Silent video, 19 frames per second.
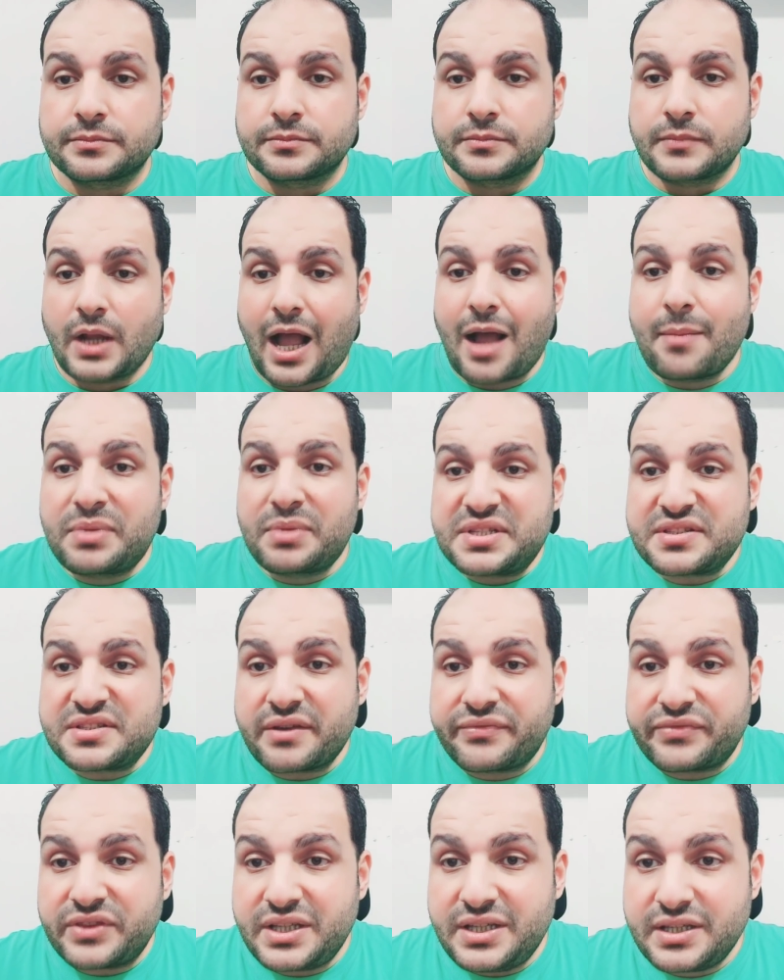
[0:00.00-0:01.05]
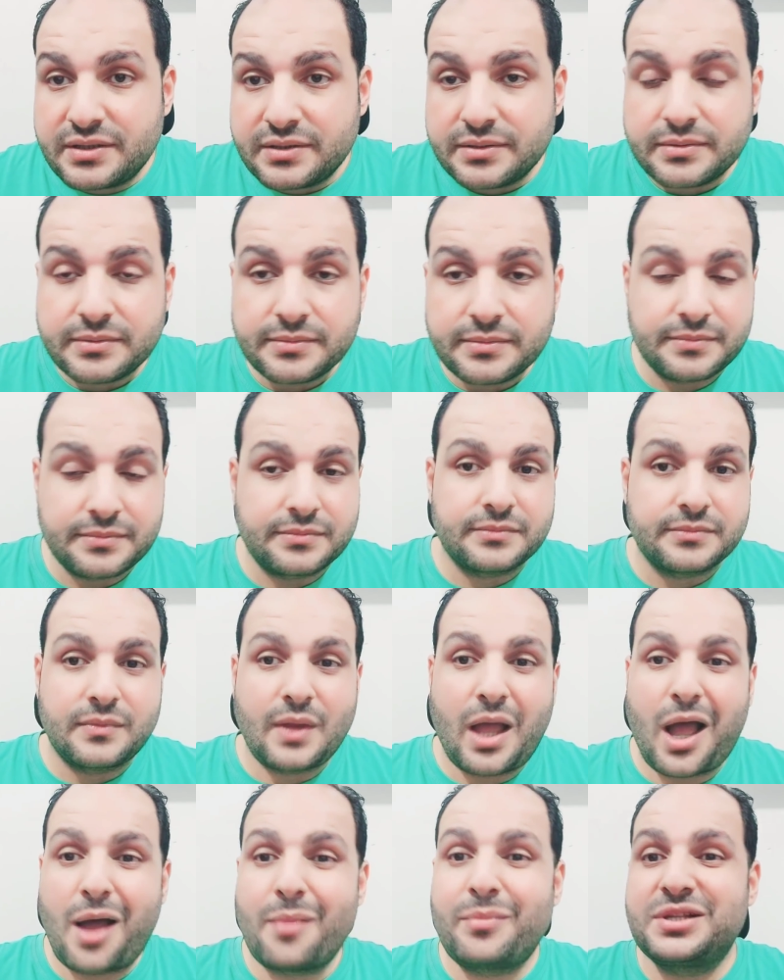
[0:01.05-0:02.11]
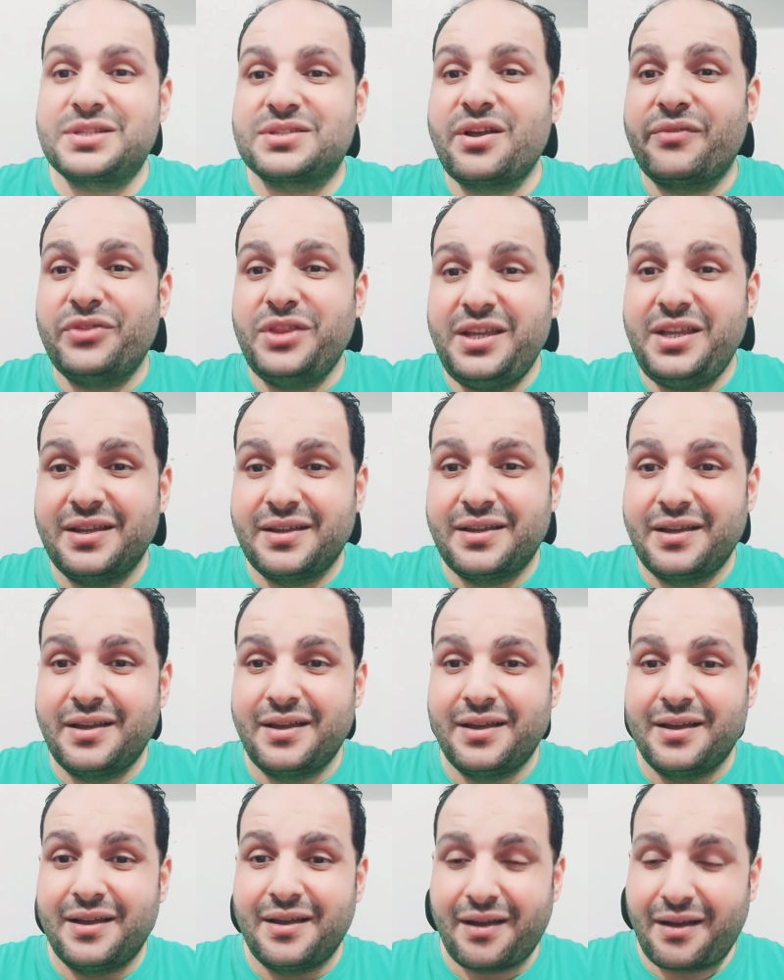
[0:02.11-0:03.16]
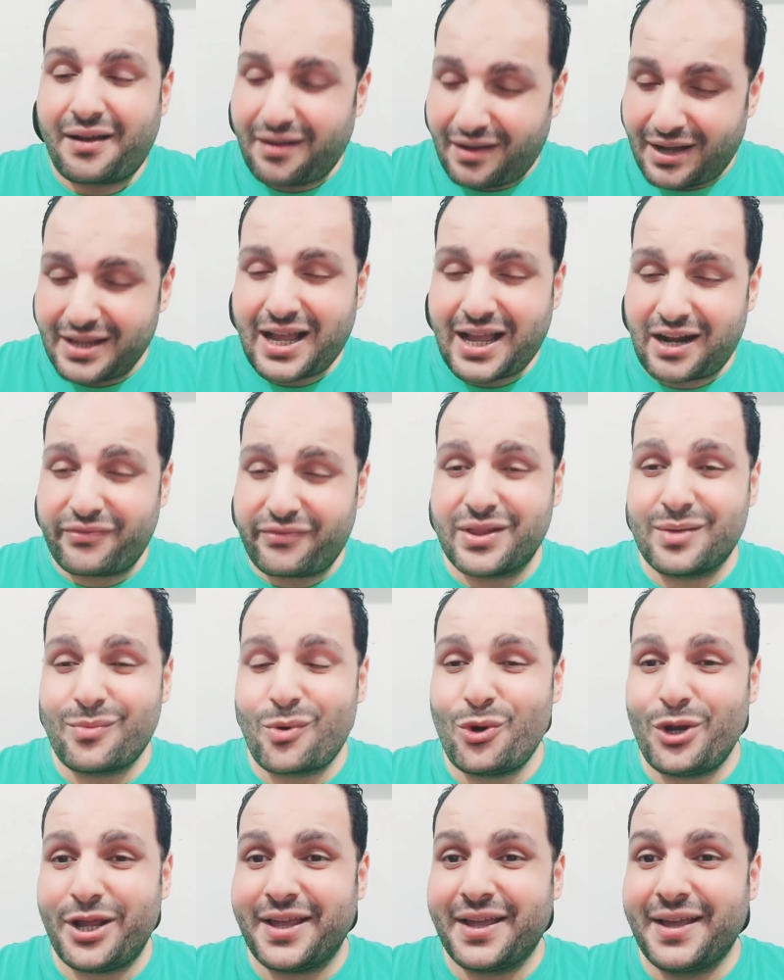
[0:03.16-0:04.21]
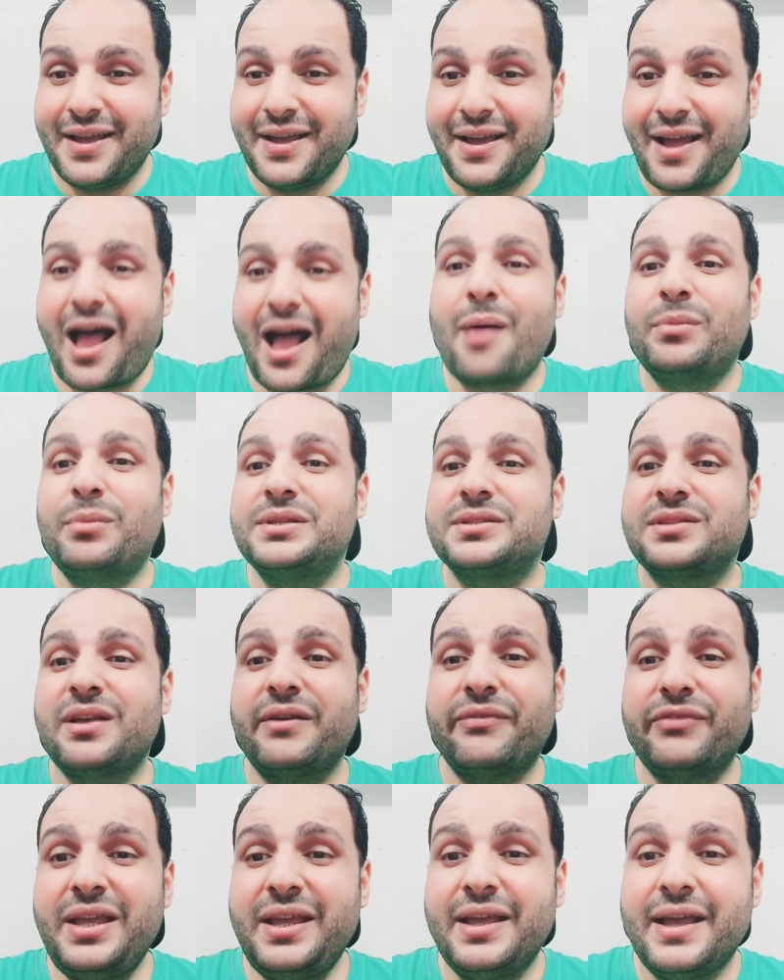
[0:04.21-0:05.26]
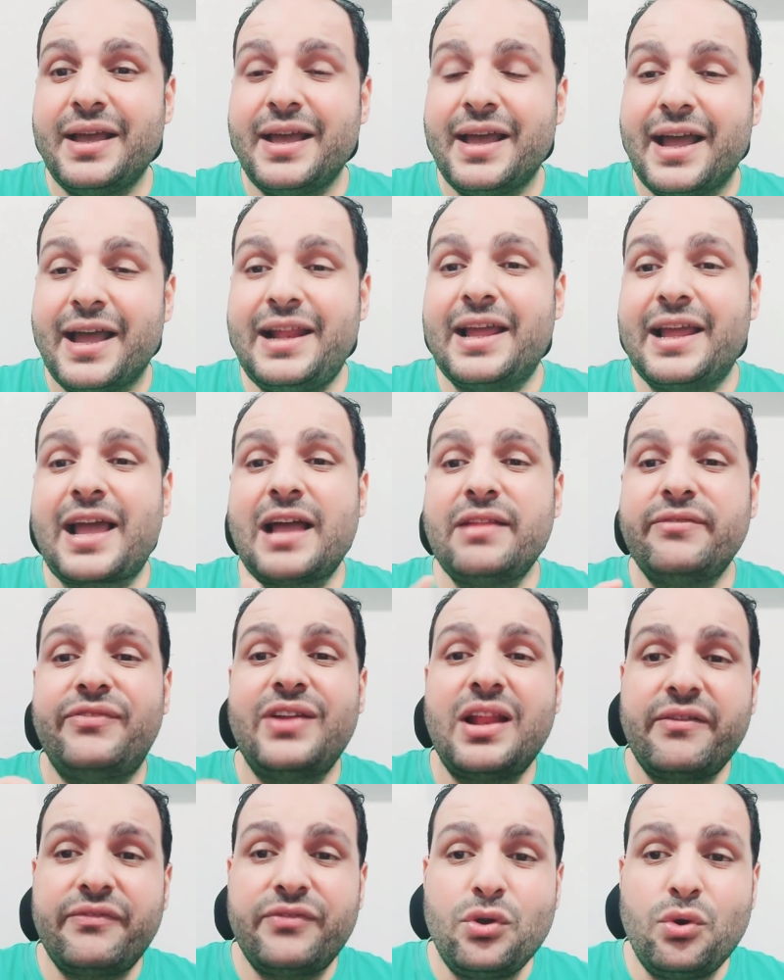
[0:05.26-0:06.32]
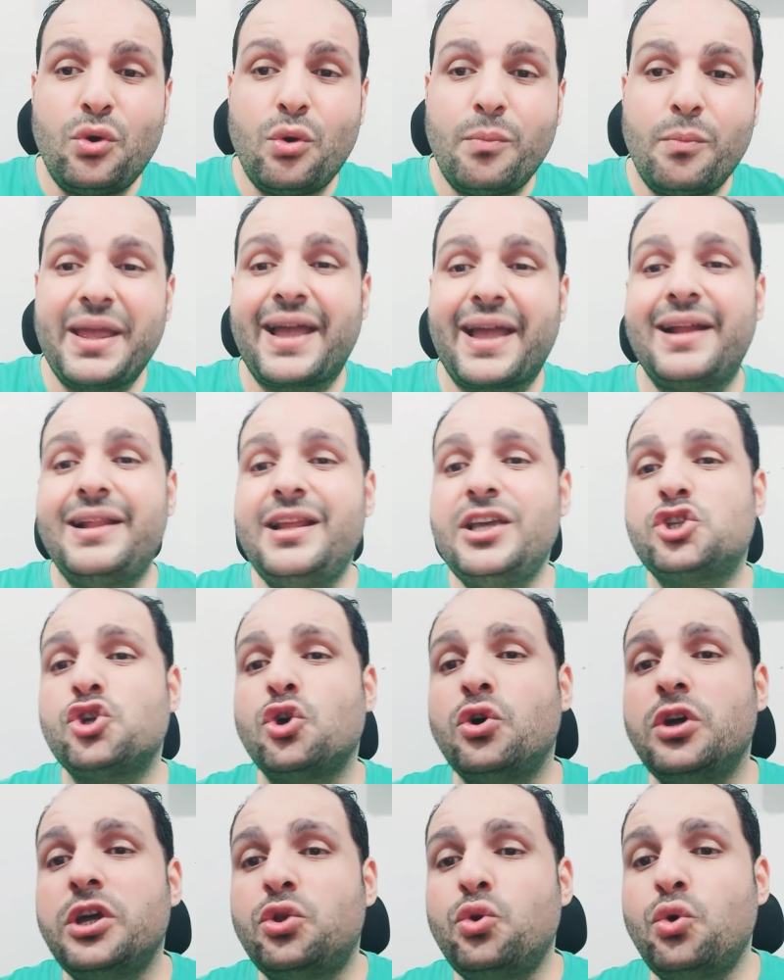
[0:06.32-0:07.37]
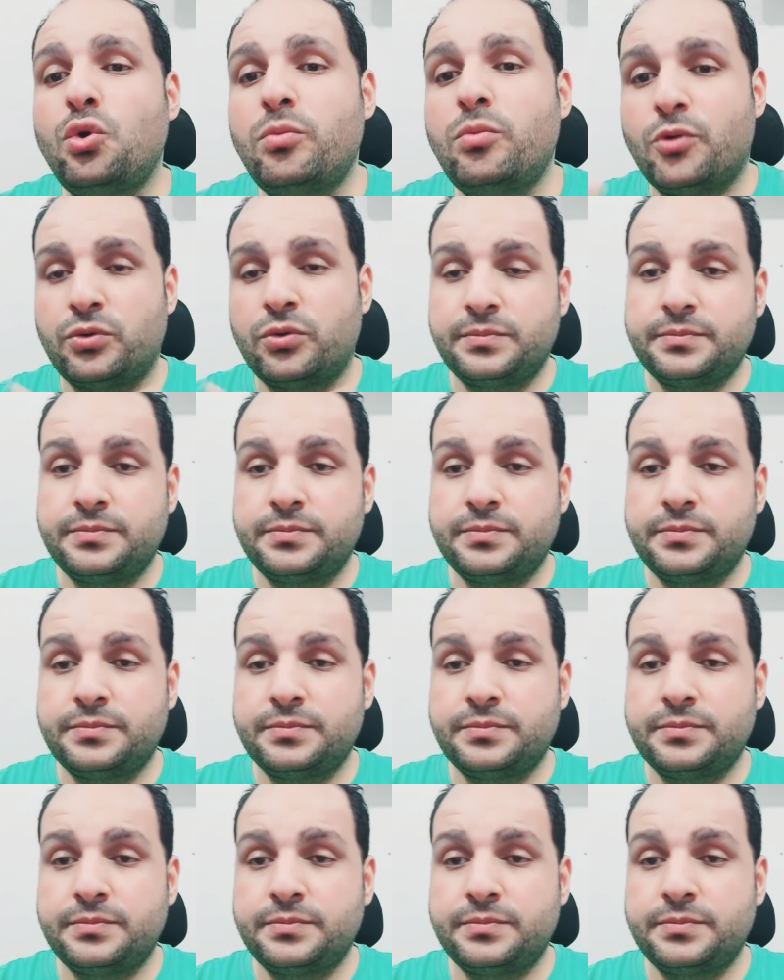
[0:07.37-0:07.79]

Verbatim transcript: عمرو الصفني عمرو الصفني اه انا عارف انا بقول ايه عمرو الصفني اللي كان فلافيو بيخليه يشق هدومه